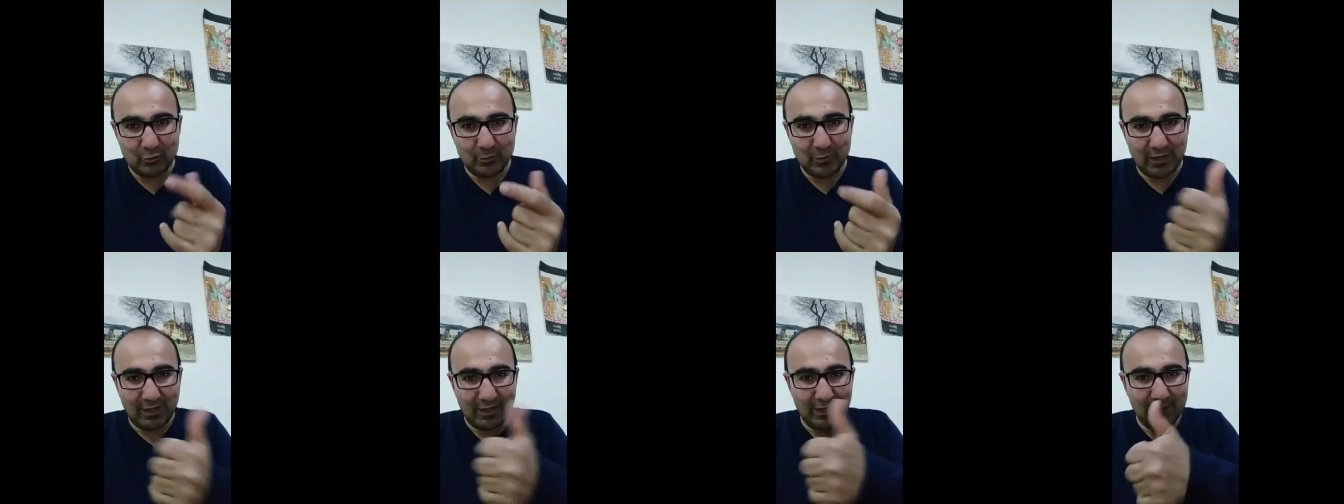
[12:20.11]

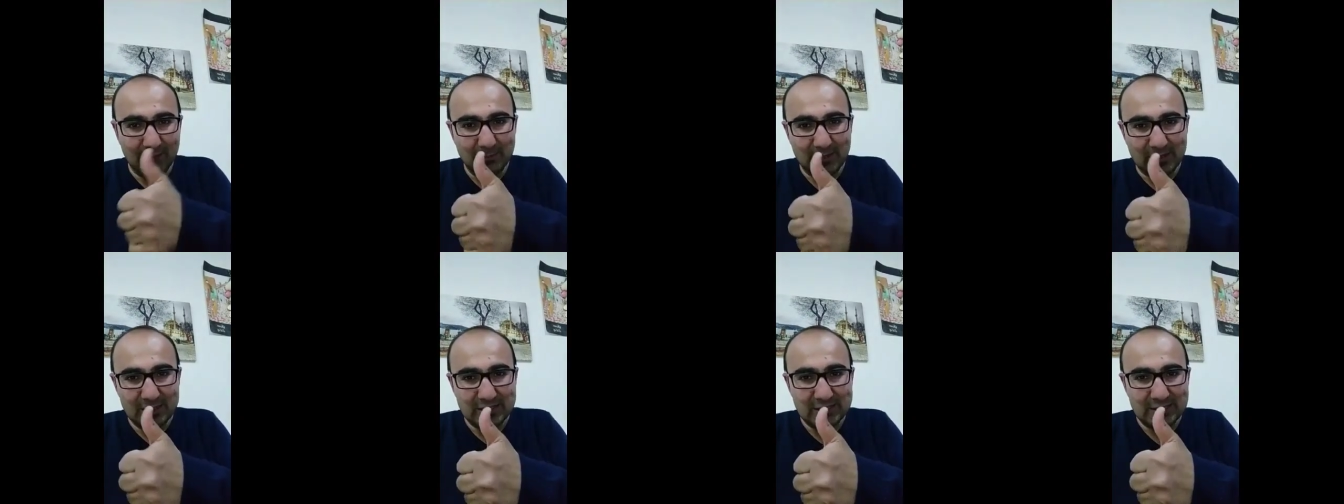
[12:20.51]
Bir ayan
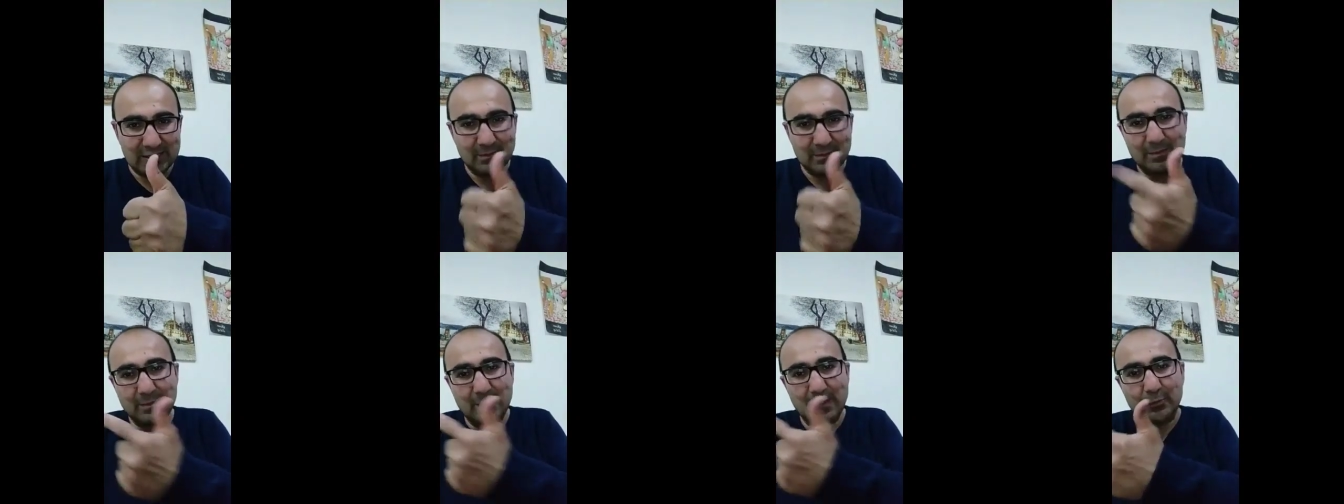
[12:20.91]
meclisi
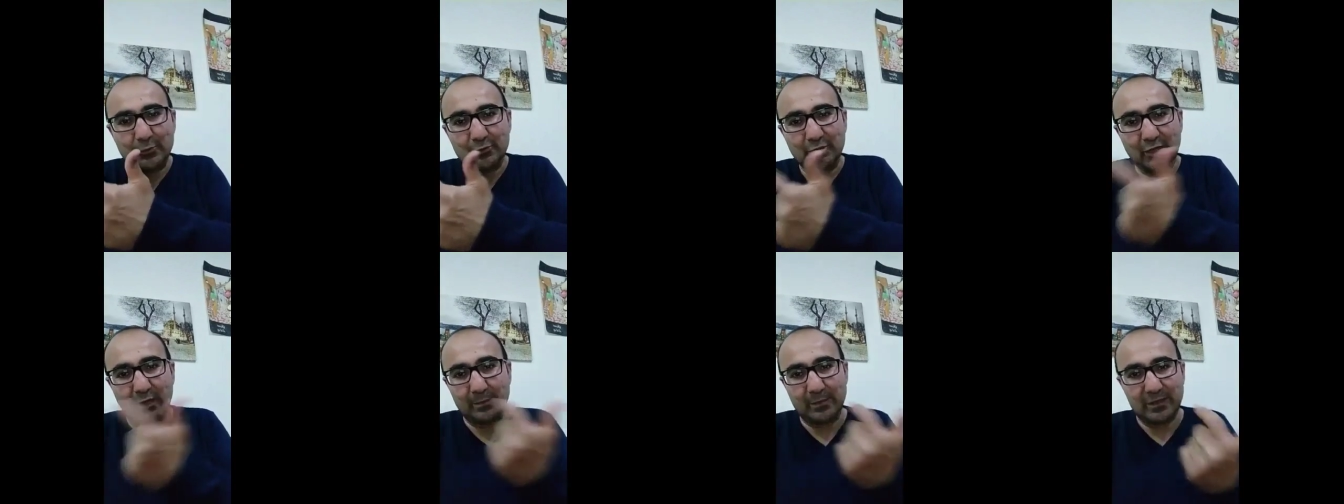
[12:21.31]
bir
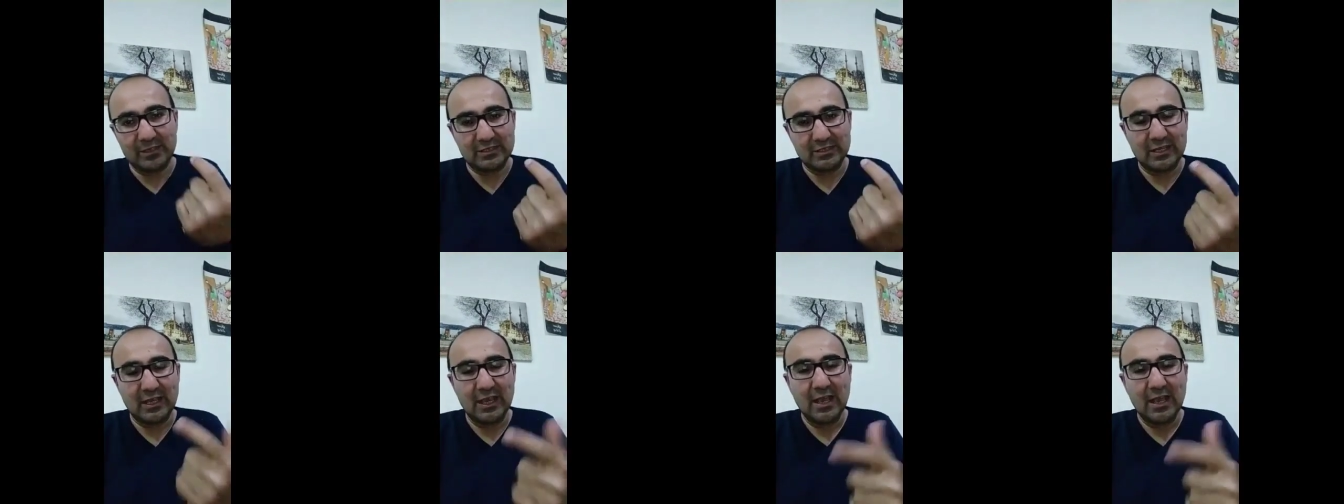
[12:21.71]
mevrusan meclisi.